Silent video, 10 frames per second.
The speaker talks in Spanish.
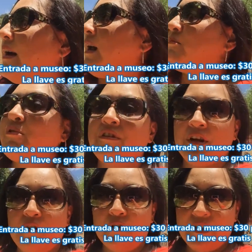al
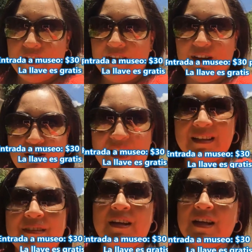museo y, y no
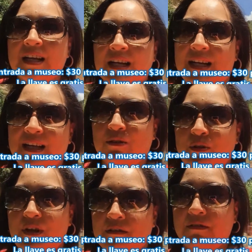andes ahí cargando
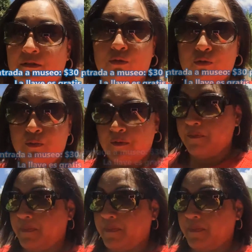y eso estuvo